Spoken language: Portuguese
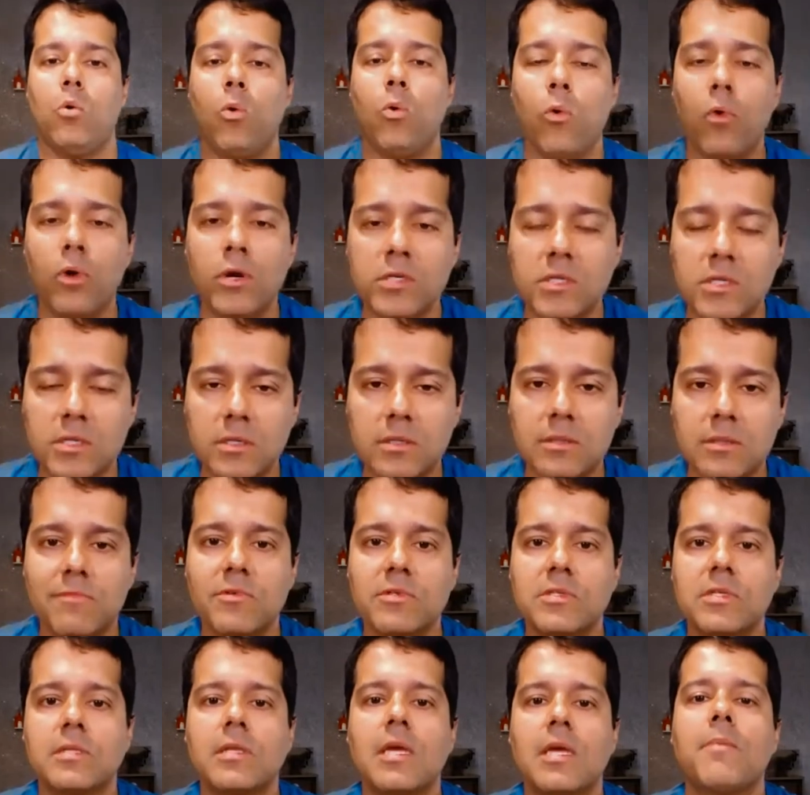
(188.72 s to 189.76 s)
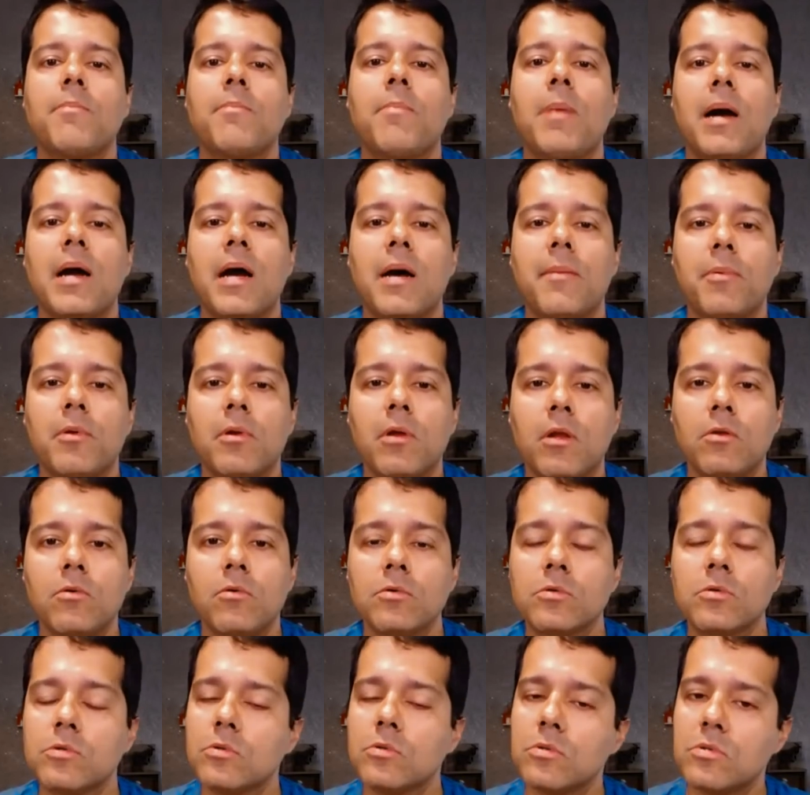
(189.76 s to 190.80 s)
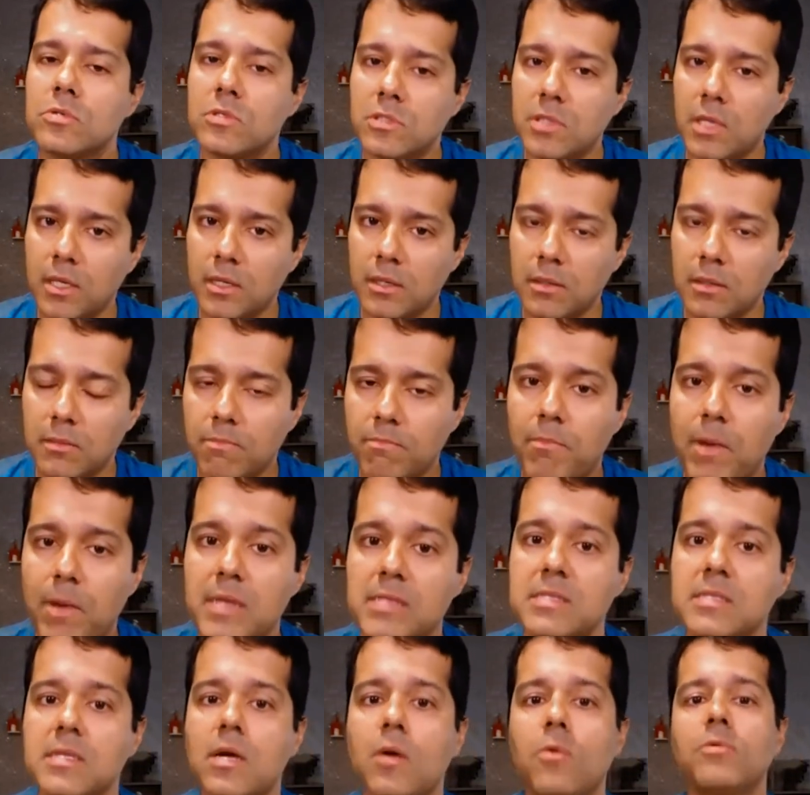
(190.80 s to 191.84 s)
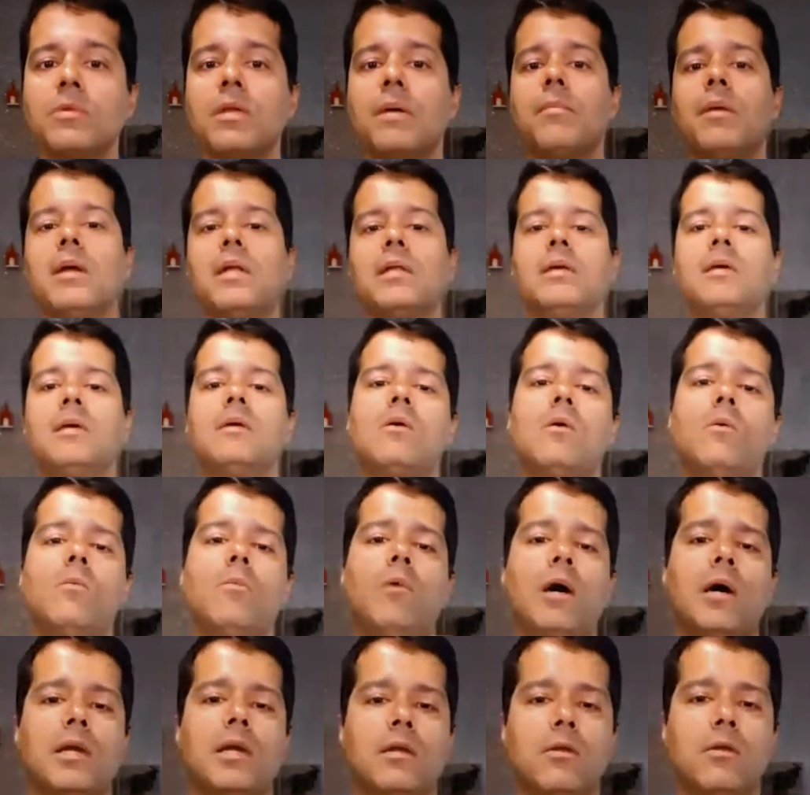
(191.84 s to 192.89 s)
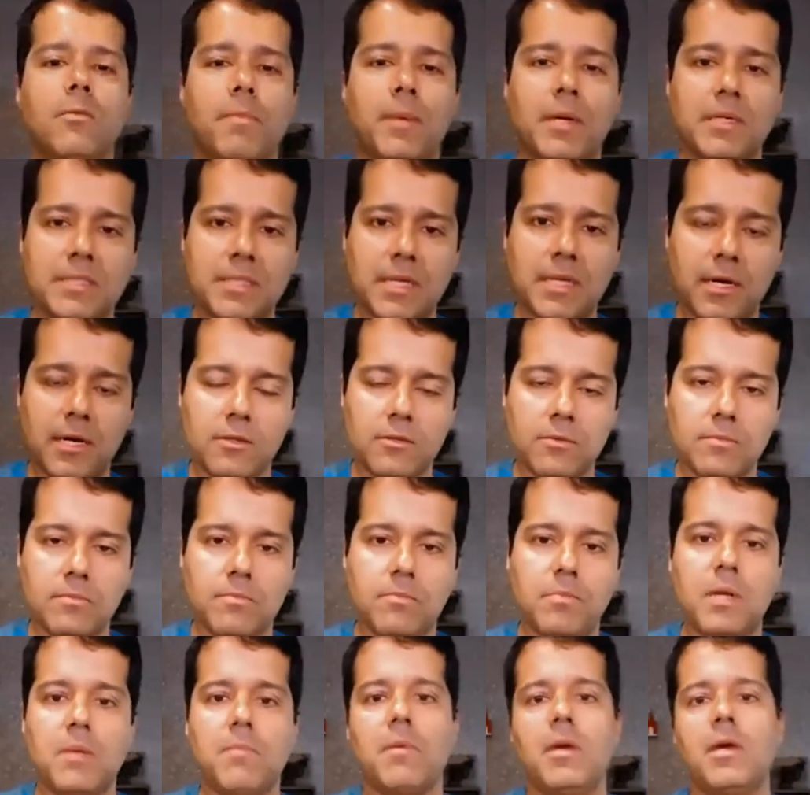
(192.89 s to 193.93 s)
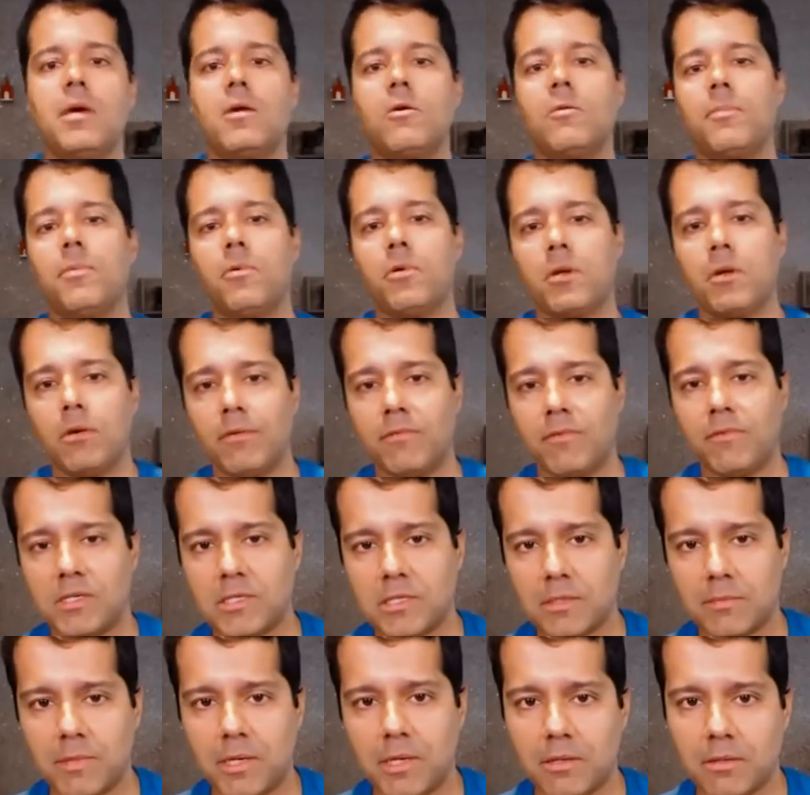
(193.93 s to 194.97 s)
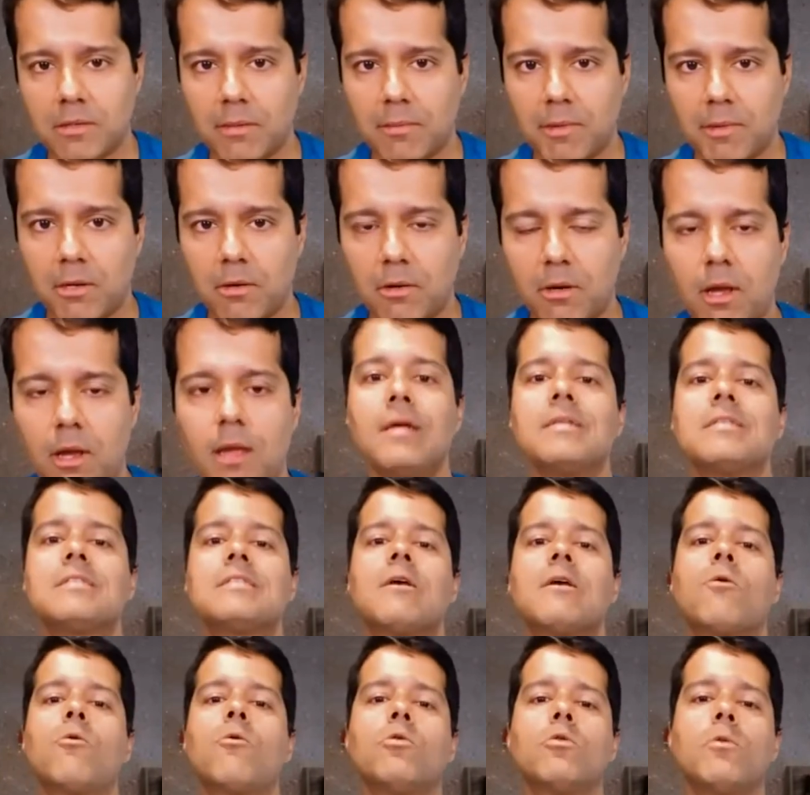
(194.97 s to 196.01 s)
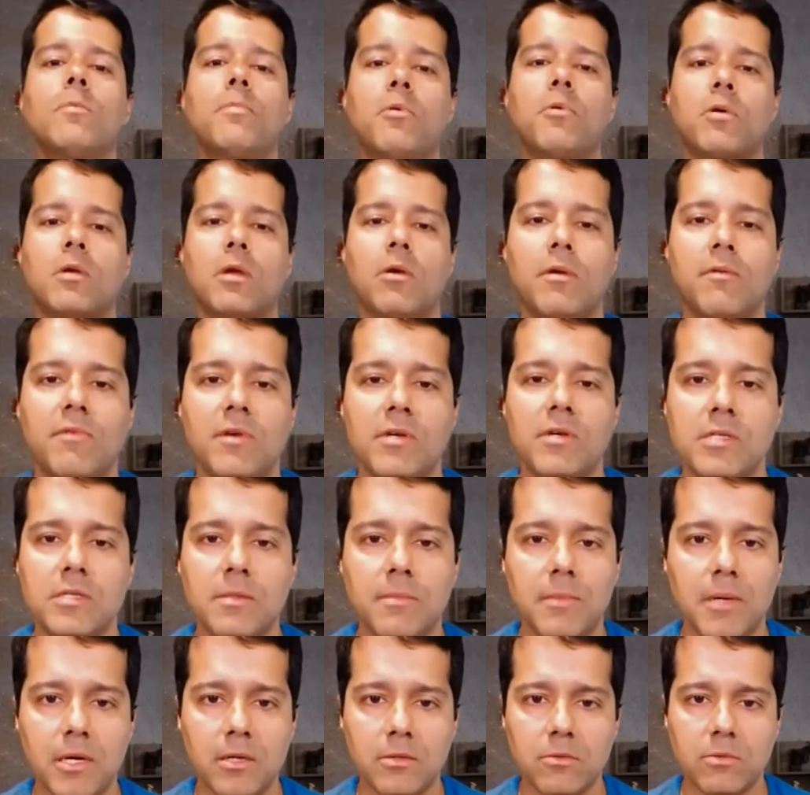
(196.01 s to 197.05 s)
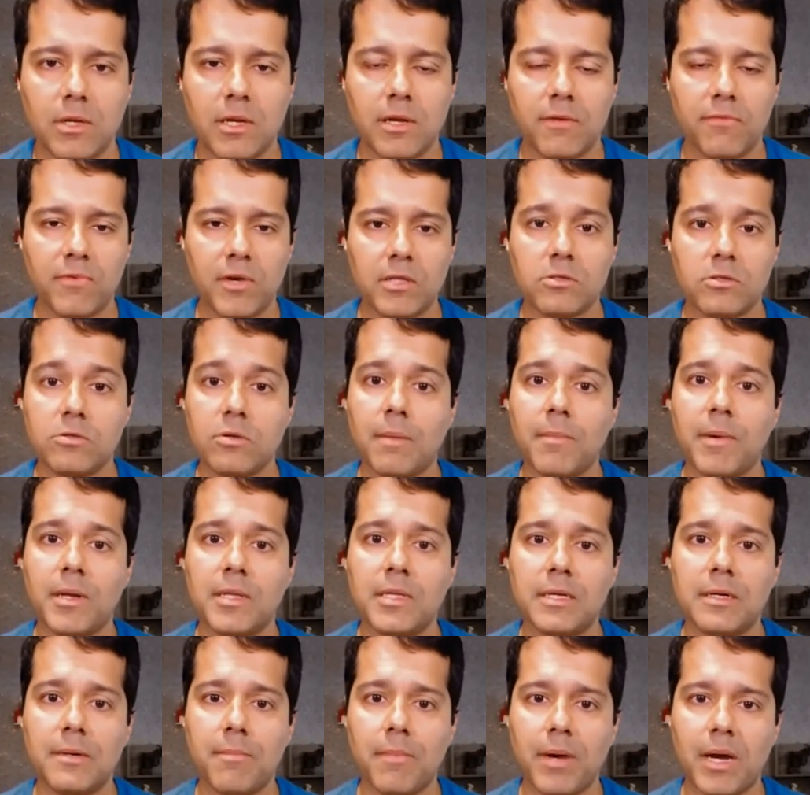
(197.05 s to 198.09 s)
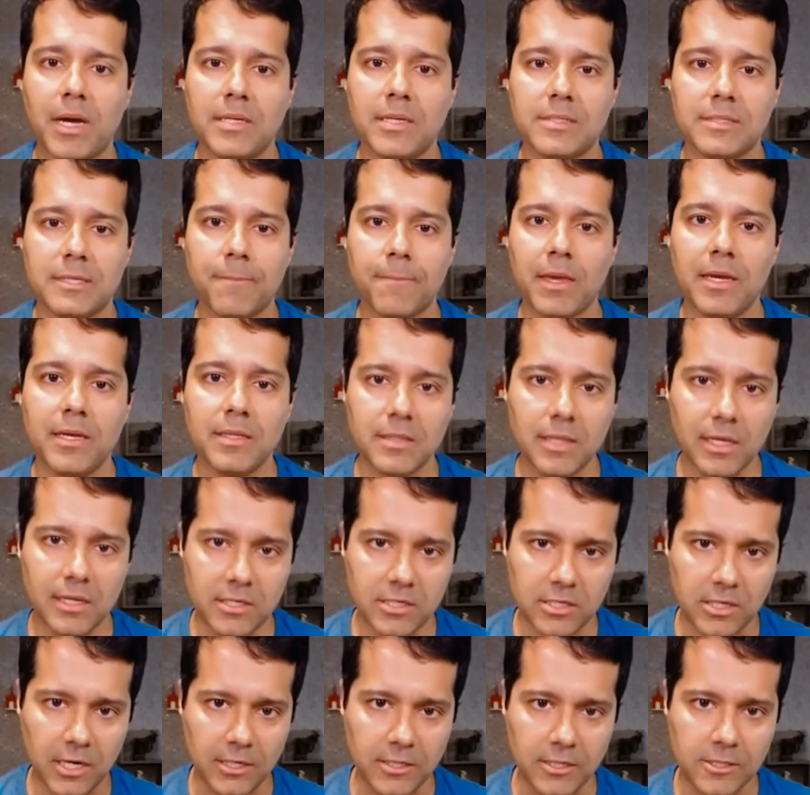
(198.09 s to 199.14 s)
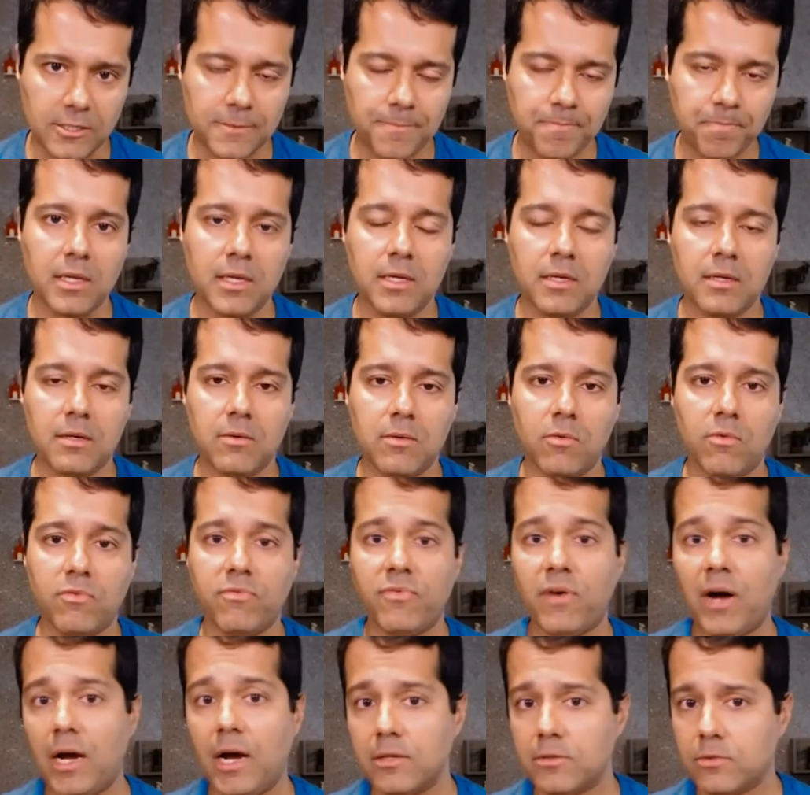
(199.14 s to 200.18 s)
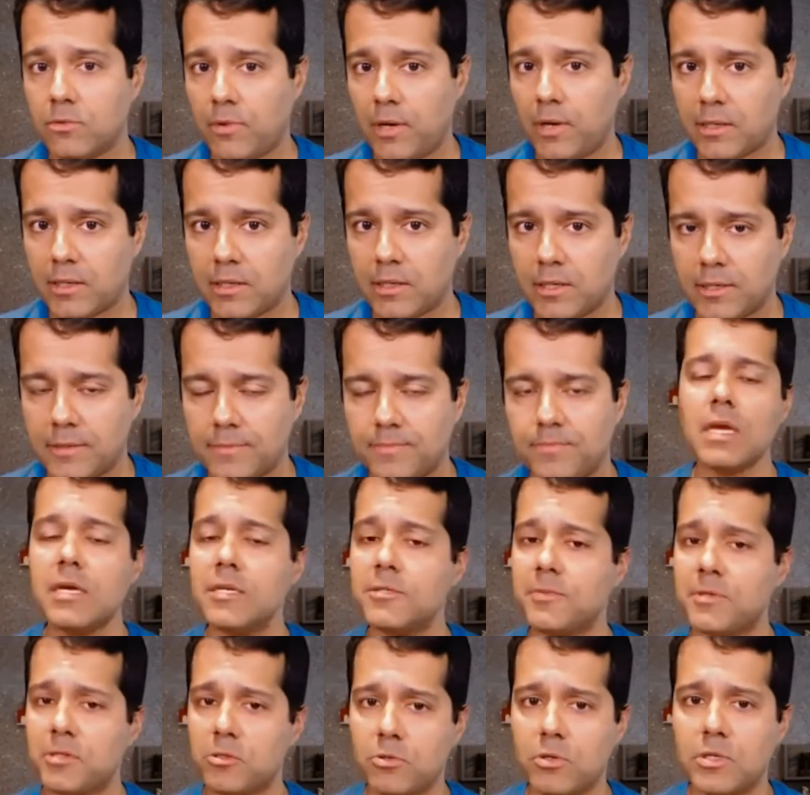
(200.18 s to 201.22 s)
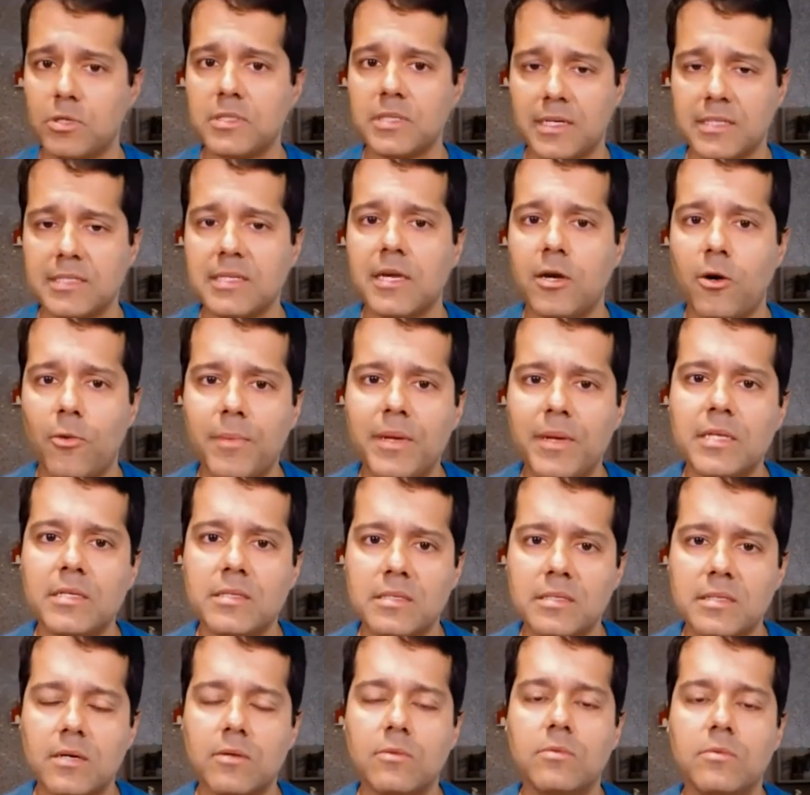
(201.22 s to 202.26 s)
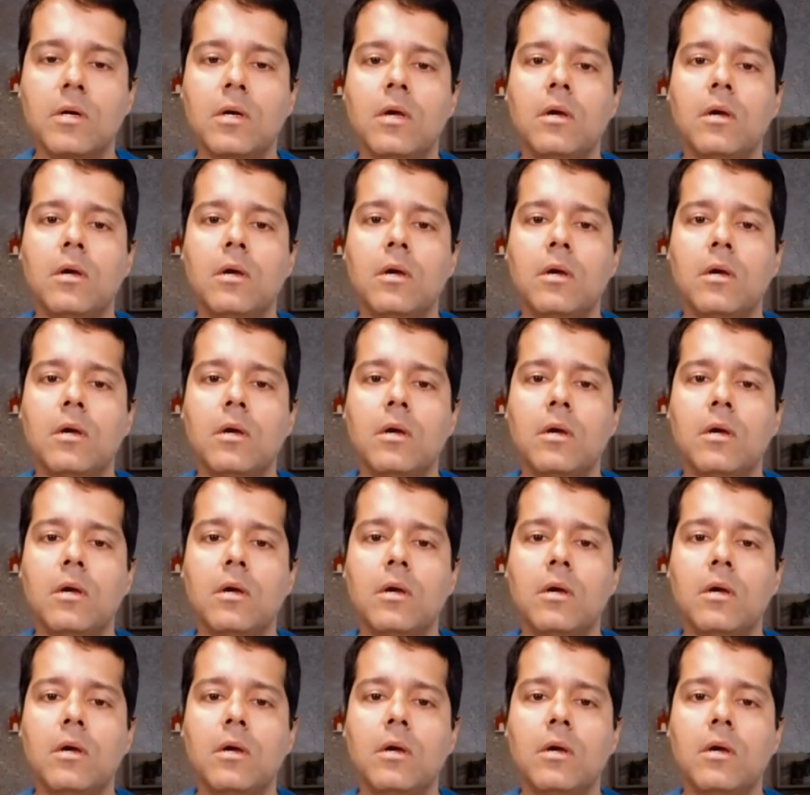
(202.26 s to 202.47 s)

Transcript: Hoje, você tem que pagar pelo anúncio? Sim, mas não da maneira como era no passado. Primeiro, porque o investimento é menor. Segundo, porque o investimento ele é feito de uma maneira mais inteligente. E o fato é que as pessoas elas realmente estão